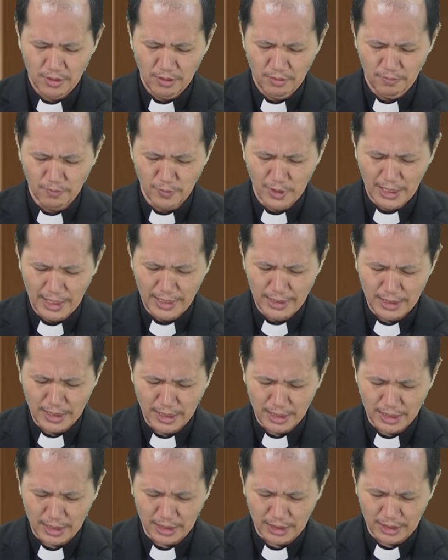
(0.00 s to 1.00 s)

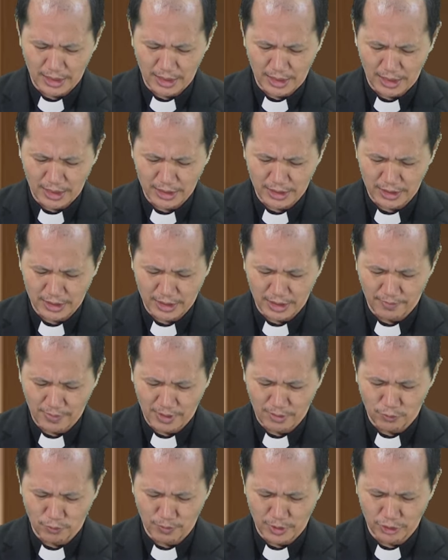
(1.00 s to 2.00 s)
Melainkan kasihilah
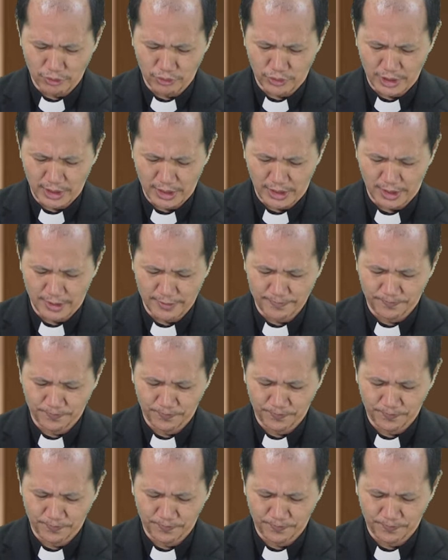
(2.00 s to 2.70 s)
sesamamu manusia